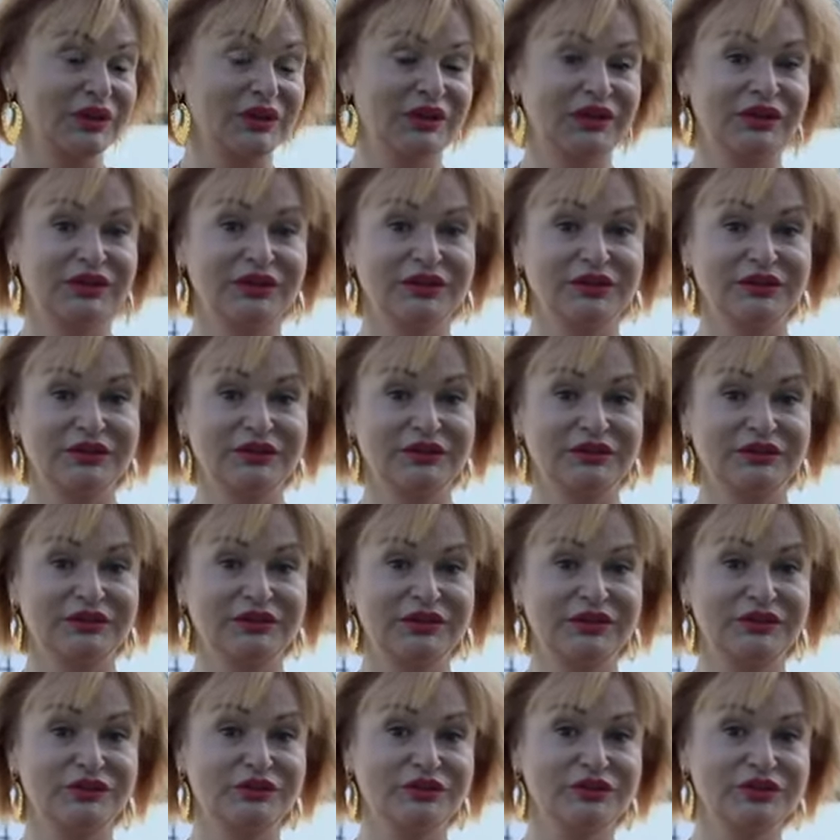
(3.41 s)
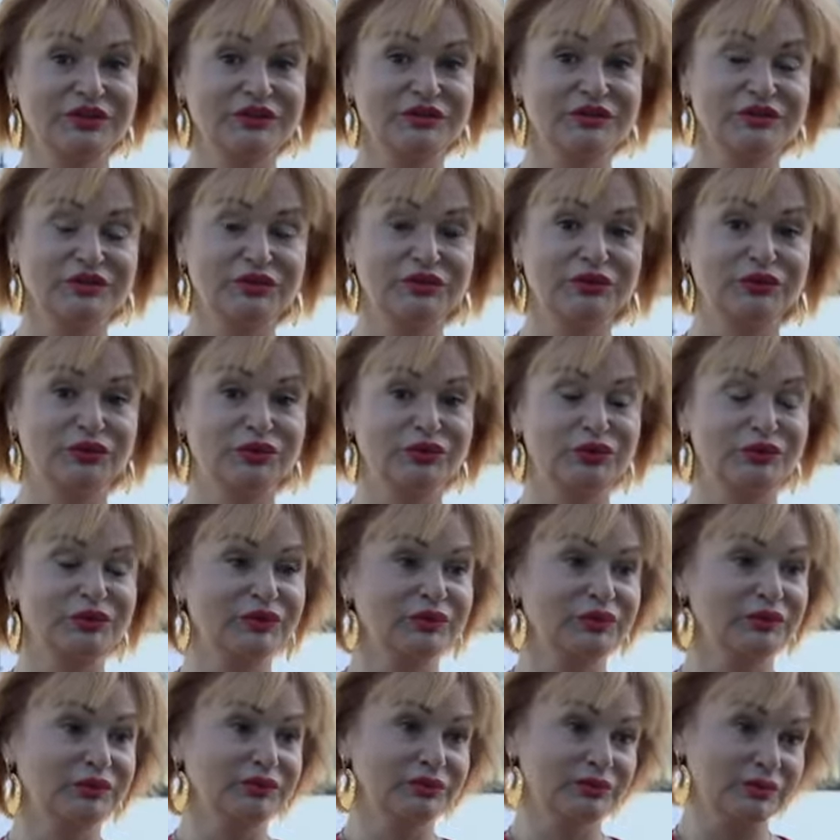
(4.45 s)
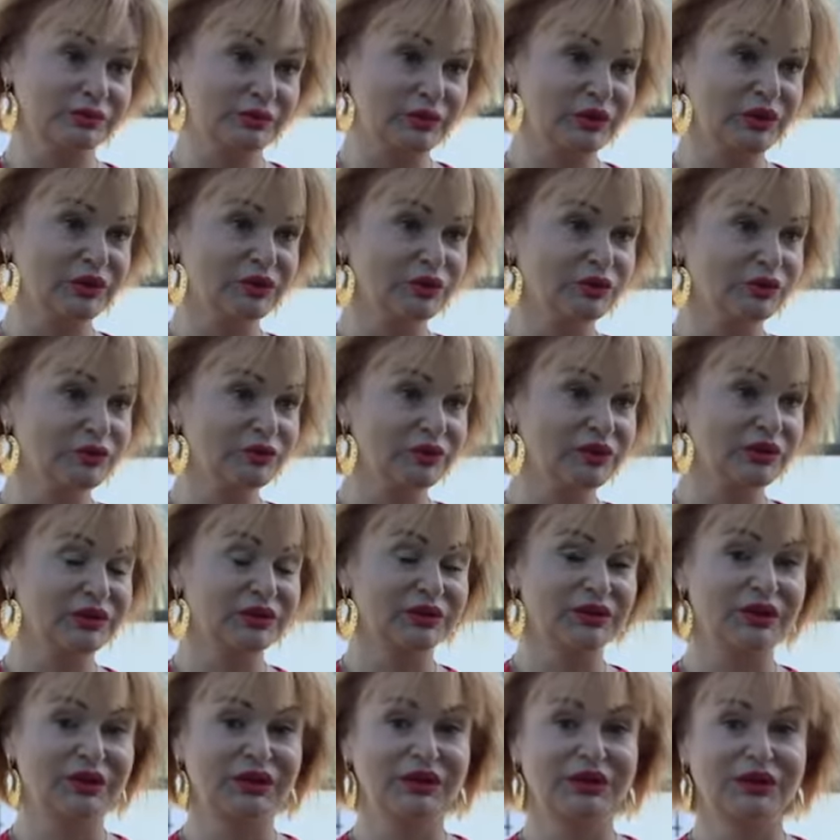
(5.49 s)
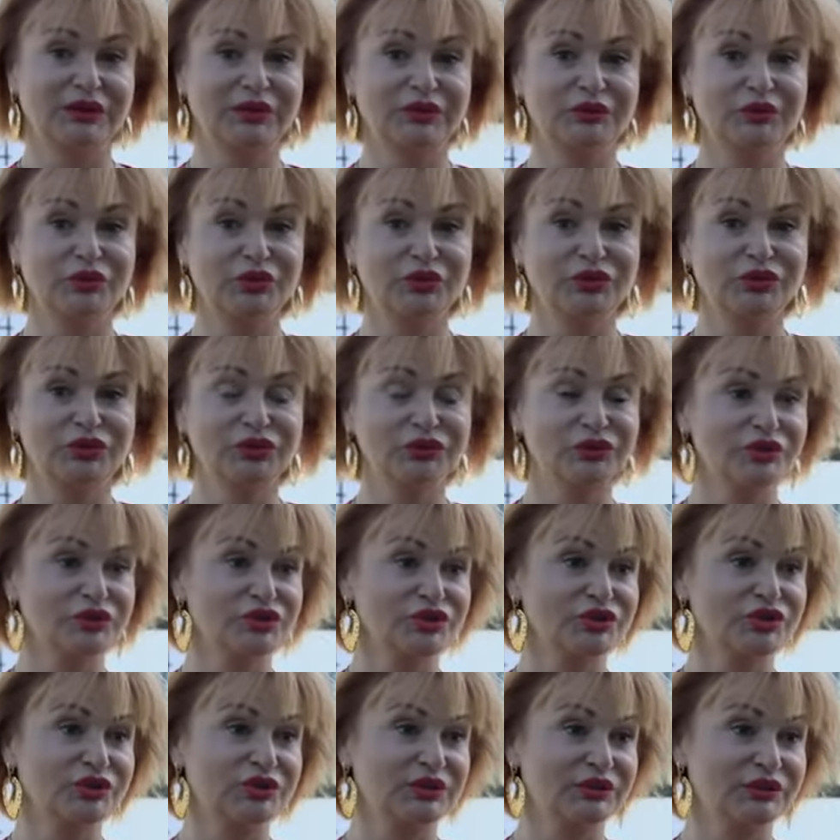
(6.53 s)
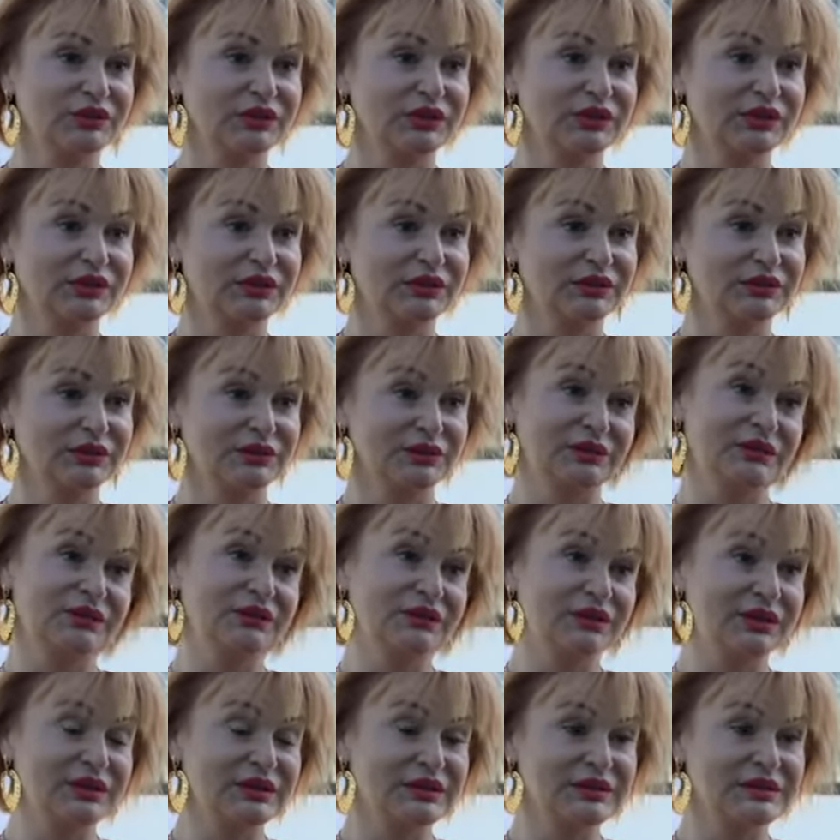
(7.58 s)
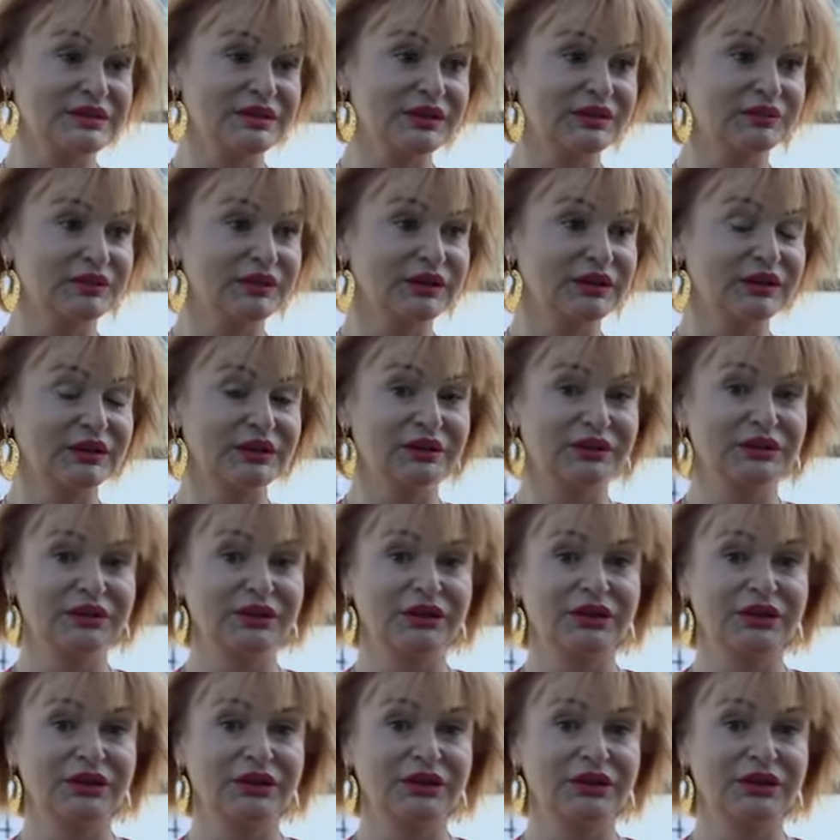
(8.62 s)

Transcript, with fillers: и для людей все удобно продумано, много точек для голосования.